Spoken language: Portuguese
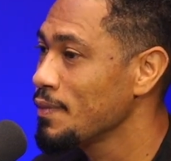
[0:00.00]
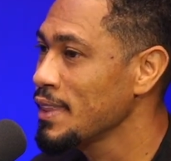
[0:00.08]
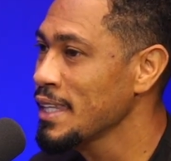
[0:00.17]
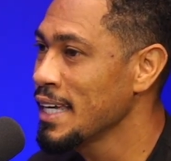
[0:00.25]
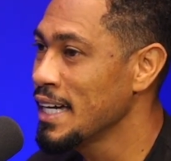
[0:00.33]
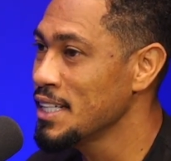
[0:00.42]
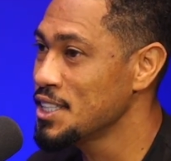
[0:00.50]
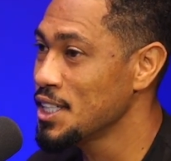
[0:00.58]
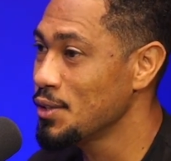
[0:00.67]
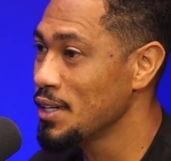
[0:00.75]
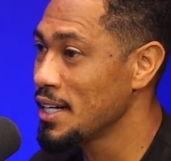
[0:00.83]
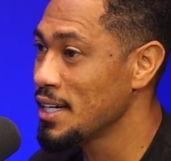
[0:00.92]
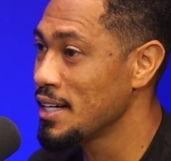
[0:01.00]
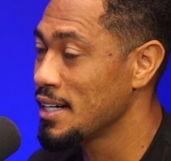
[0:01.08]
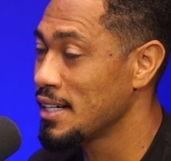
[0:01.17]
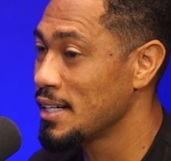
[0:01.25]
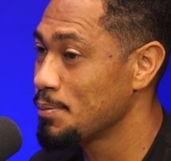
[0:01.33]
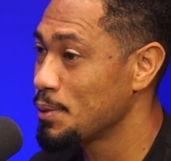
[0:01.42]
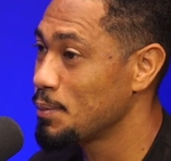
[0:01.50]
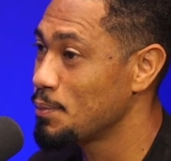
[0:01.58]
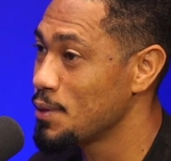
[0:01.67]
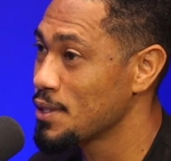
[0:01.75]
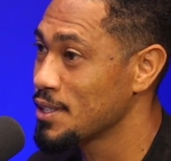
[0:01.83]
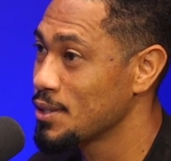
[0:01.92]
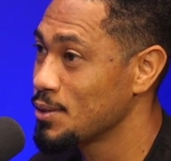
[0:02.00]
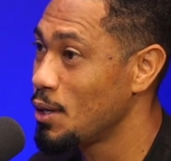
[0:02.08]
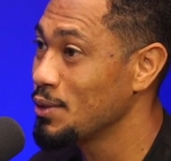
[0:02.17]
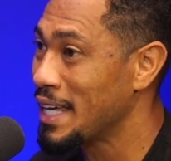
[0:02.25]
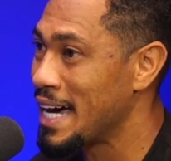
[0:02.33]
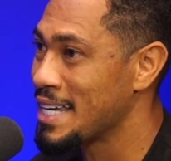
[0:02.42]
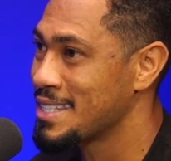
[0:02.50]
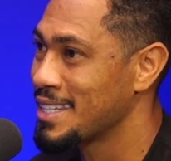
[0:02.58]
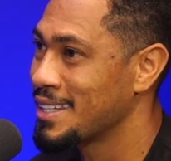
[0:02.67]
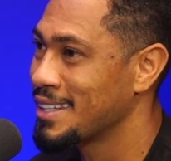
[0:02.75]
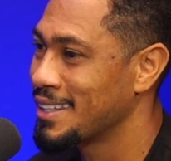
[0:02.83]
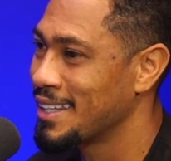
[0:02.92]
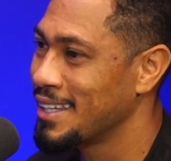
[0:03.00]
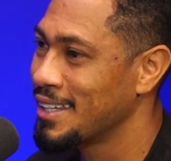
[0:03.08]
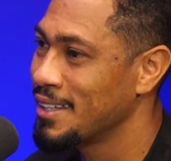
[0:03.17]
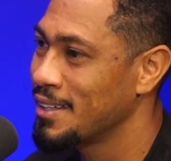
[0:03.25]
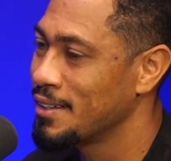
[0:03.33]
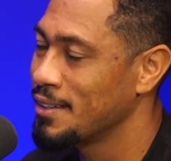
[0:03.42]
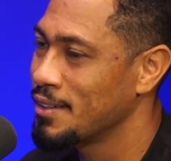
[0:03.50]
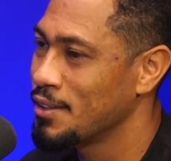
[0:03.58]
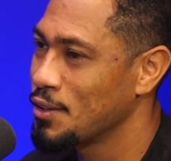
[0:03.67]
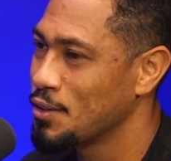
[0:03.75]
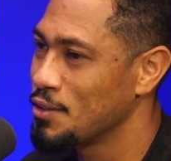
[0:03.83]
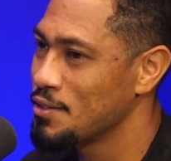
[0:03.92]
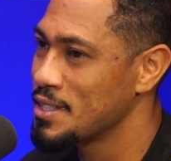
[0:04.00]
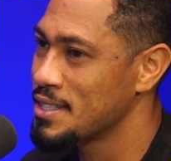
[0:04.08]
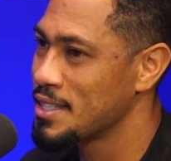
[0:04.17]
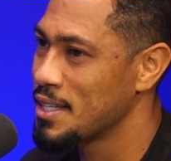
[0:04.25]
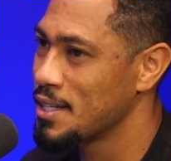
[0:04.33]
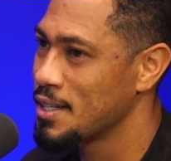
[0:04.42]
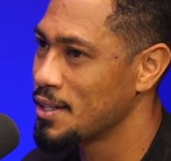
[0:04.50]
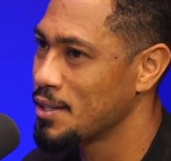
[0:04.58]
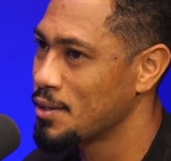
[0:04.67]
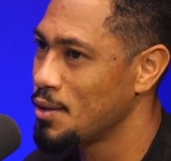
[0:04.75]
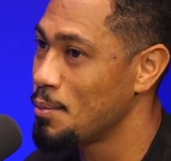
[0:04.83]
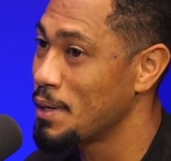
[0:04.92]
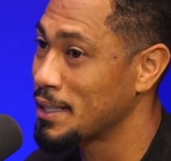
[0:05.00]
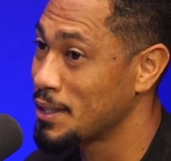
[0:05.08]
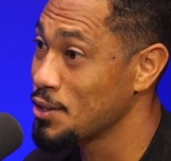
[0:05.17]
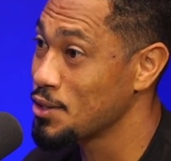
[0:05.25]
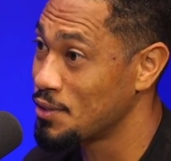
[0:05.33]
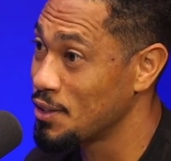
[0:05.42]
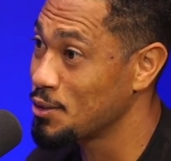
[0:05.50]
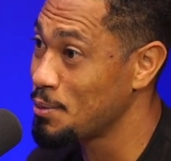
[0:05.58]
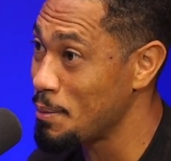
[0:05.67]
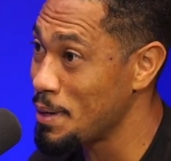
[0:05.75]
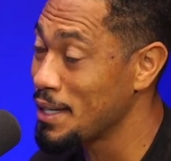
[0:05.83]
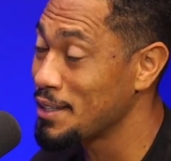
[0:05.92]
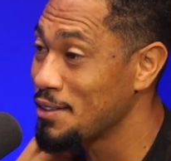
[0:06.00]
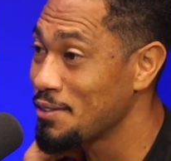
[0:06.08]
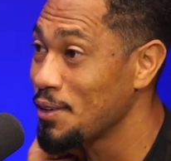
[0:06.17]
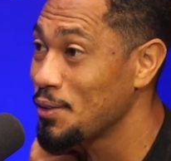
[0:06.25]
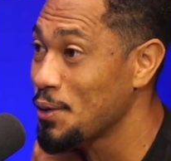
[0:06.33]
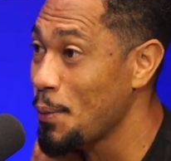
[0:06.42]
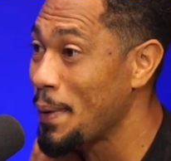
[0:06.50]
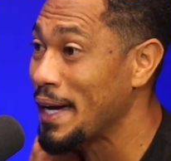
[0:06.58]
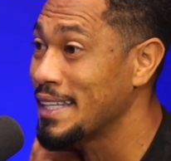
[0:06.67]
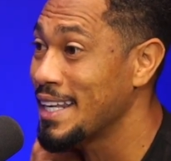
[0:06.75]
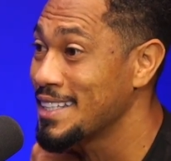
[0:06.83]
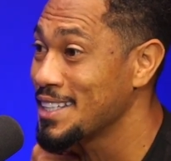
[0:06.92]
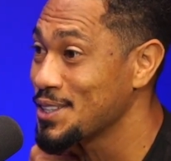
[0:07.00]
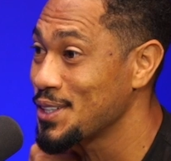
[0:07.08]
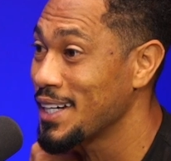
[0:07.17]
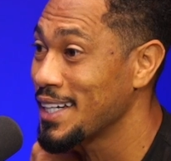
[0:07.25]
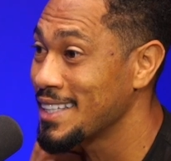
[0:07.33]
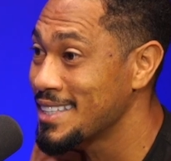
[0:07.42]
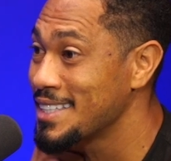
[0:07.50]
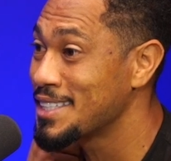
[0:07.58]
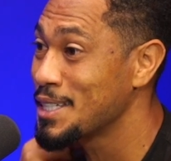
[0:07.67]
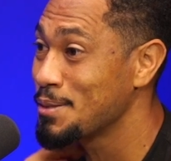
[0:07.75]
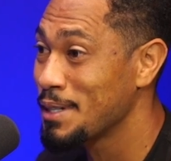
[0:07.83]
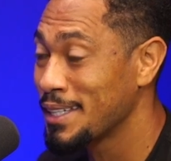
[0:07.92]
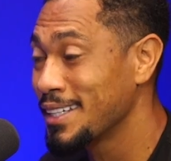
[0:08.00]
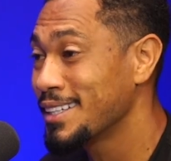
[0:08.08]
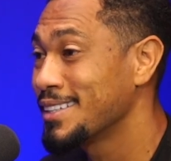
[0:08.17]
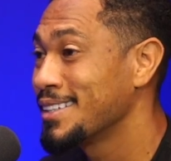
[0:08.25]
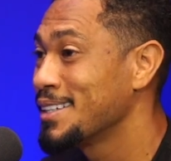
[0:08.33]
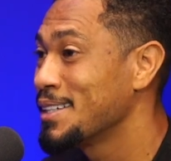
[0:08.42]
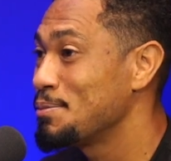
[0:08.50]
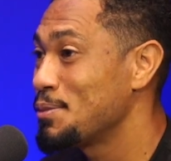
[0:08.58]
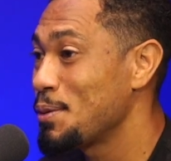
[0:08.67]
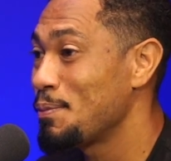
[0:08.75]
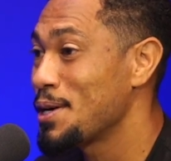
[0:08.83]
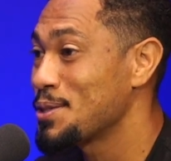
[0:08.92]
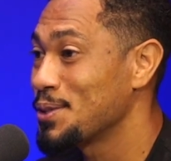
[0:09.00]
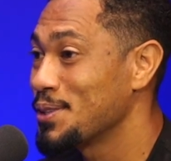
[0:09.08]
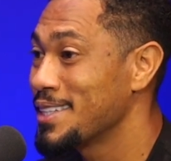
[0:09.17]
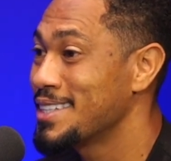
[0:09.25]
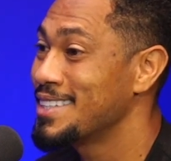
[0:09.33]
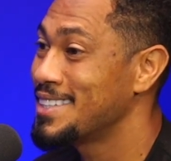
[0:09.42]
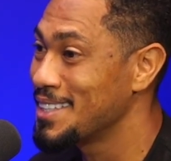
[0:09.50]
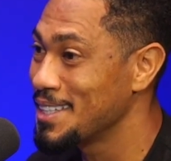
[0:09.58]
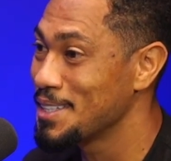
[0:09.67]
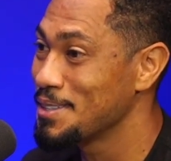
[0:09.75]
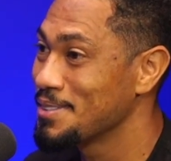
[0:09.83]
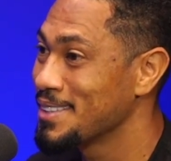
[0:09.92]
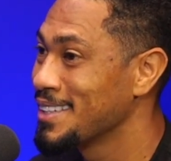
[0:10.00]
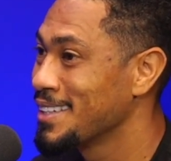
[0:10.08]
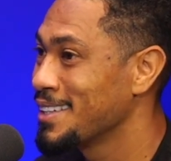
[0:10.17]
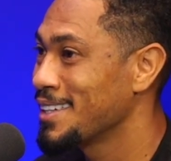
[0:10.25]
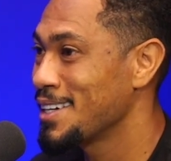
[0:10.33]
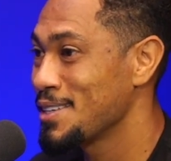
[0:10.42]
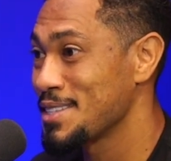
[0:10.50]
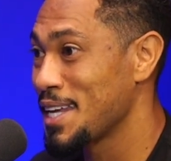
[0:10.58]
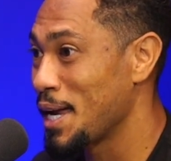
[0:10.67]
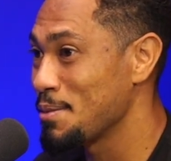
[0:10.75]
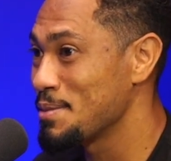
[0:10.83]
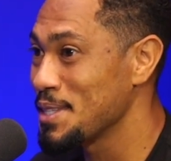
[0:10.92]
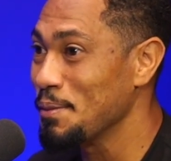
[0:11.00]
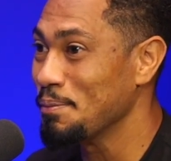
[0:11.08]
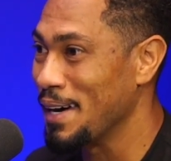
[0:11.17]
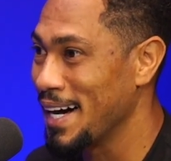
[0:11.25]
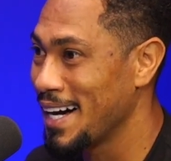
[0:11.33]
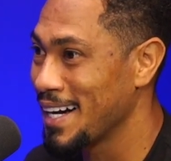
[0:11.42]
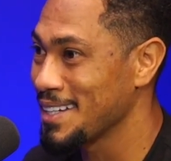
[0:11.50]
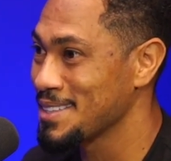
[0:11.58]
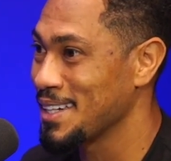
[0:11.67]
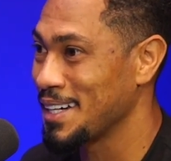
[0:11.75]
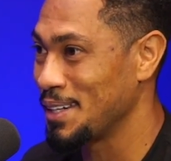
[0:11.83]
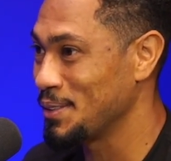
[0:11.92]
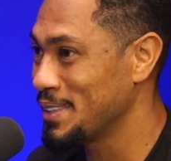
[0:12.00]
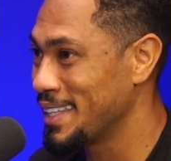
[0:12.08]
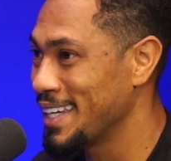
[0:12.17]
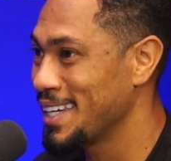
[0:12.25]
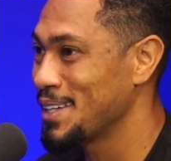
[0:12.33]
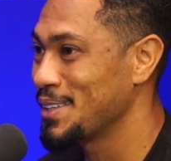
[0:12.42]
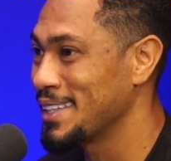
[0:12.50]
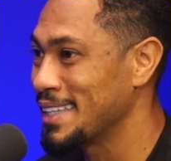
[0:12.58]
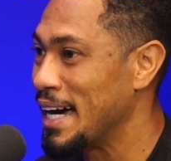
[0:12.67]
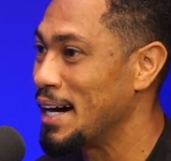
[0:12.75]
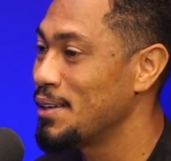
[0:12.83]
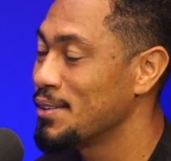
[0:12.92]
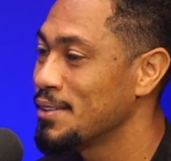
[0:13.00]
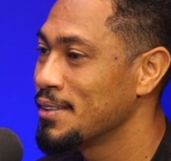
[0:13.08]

Aí chegou a, a proposta do Alnarcer, né? Eu conversei com o Matheus, filho do Bebeto, ele falou que o pai dele tinha jogado nesse time, Hernani. Meu pai jogou nesse time, é, os árabes não pagam, só caloteiro e tal.